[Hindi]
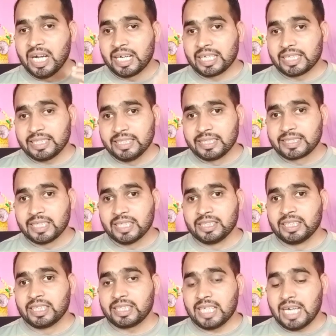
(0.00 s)
अगर इसके
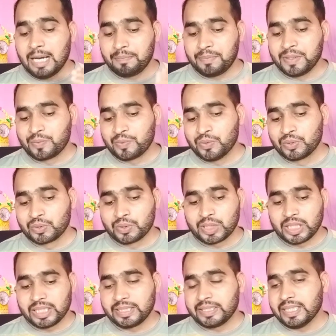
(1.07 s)
अंदर आप इस फ़ोन को
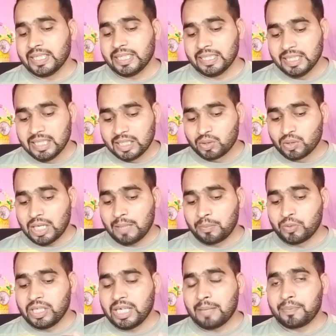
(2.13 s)
ख़रीदते हैं तो
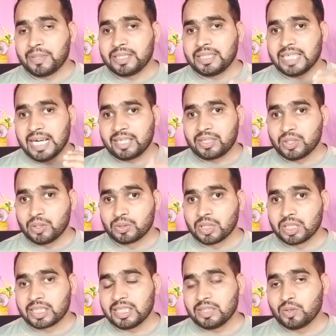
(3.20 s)
आपको यहाँ पे चार
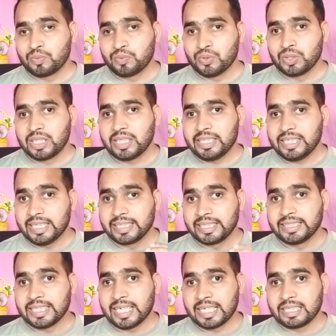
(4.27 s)
चौंसठ का जो फ़ोन है यानी कि
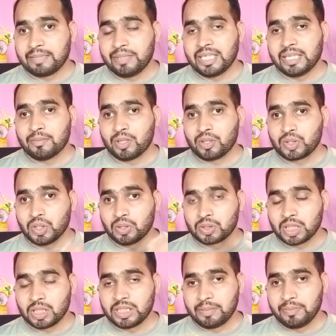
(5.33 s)
चार जी रैम और
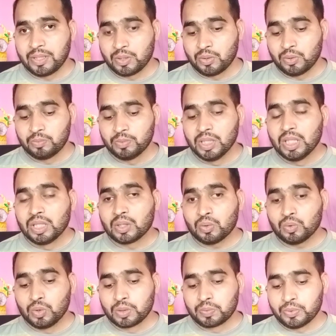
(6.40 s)
चौंसठ जी रोम तो
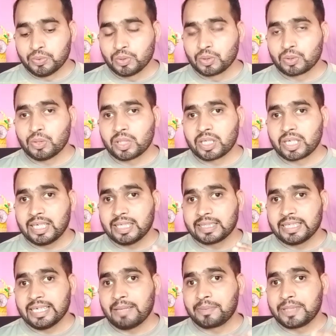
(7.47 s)
उस फ़ोन को अगर लेते
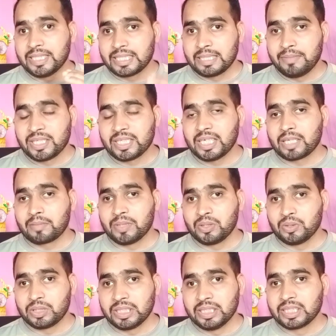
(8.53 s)
हैं आप किसी भी कलर में
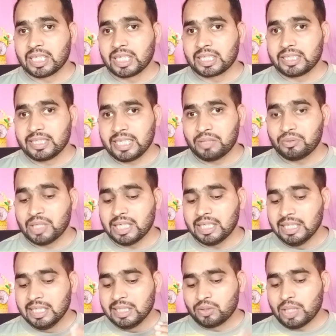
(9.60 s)
जो तीन कलर दिया हुआ है
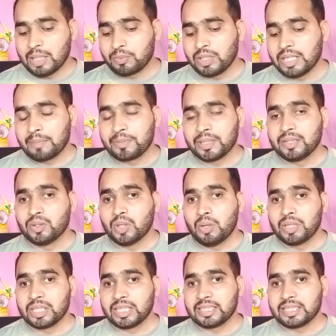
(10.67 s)
तो आपको यहाँ पे नौ